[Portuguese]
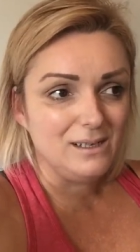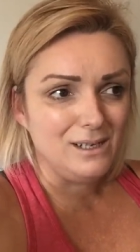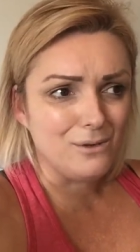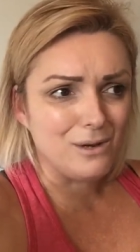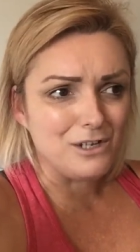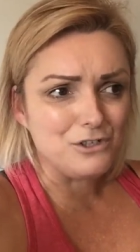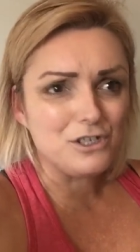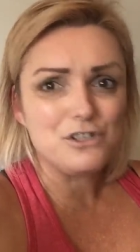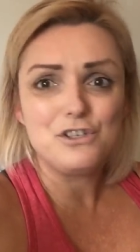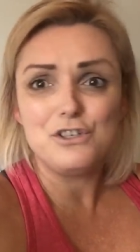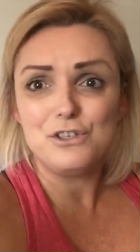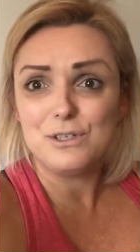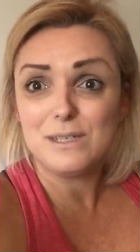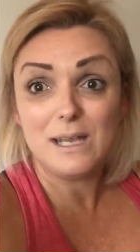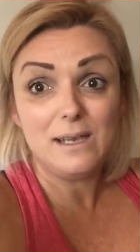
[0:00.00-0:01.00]
E eu acho que a
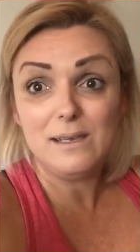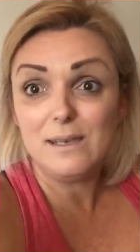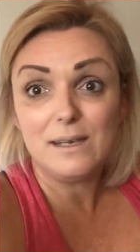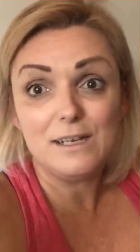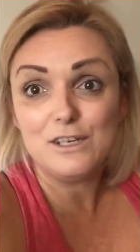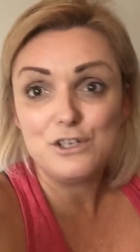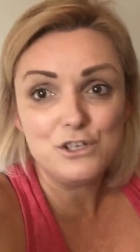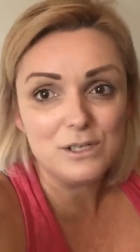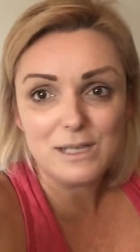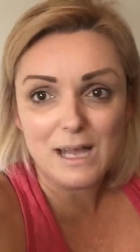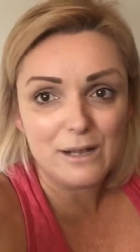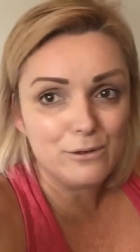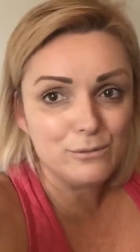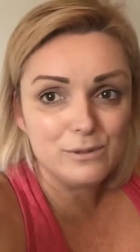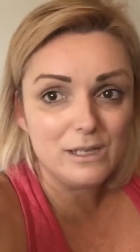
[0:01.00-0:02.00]
gente tem que
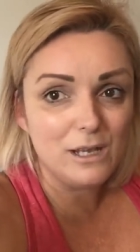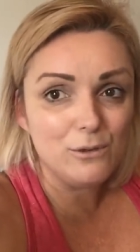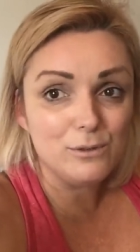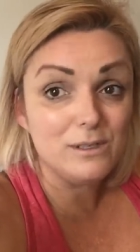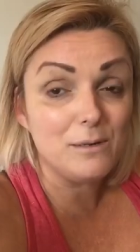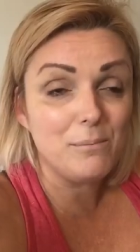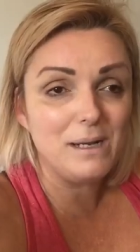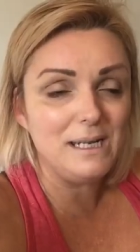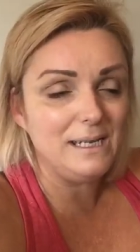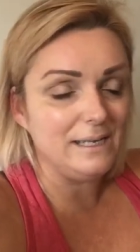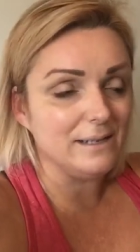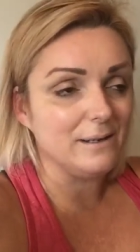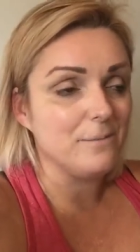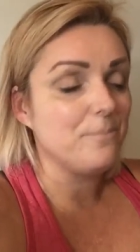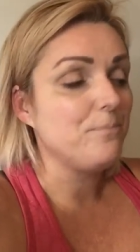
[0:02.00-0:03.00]
acreditar, não tem outra
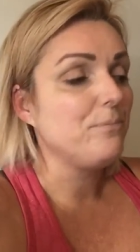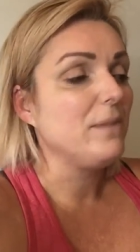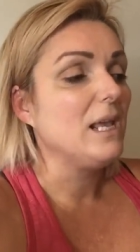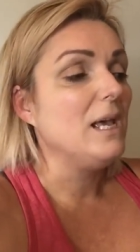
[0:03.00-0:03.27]
maneira.